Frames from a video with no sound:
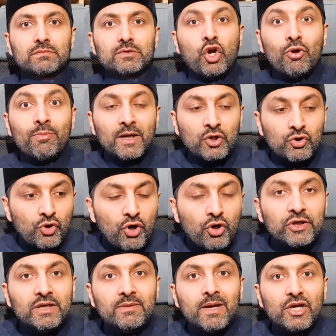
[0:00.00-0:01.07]
Comme un
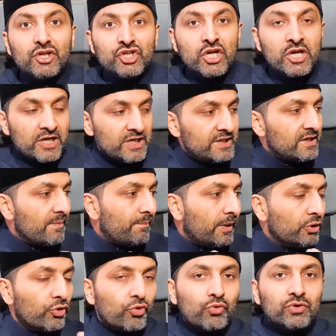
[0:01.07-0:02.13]
Coran qui marche. Il n'y a
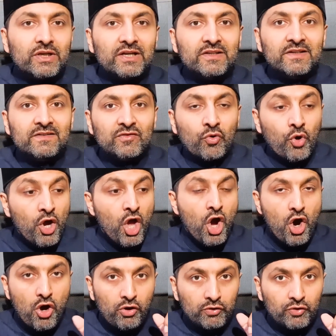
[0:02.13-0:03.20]
pas de contradiction
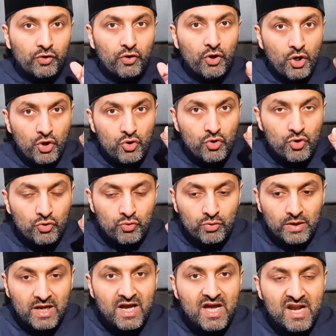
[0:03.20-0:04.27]
entre le
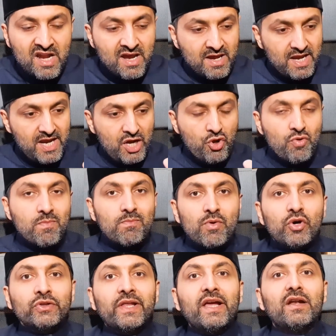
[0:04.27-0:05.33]
Coran et le
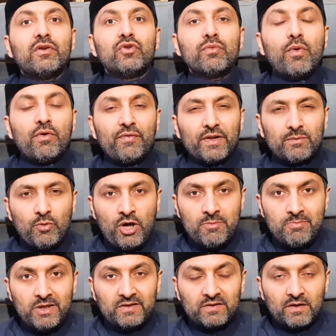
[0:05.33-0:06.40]
modèle du prophète
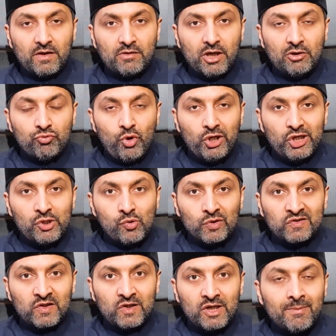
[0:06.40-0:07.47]
Mohammed sallallahu alayhi wa
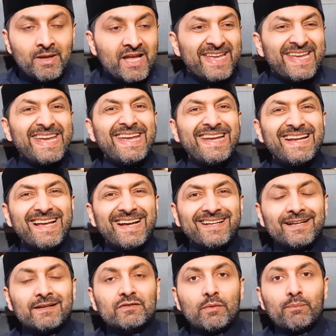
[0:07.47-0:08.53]
et il est
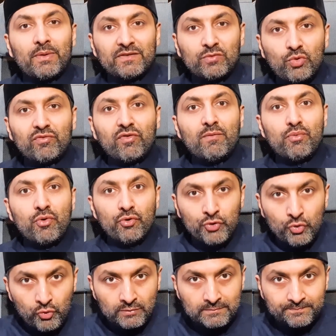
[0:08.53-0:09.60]
un exemple à suivre pour
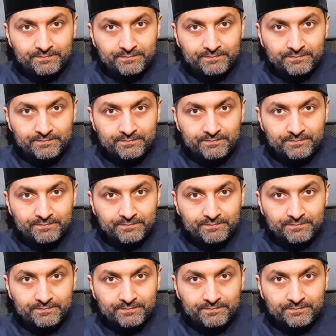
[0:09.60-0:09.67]
nous.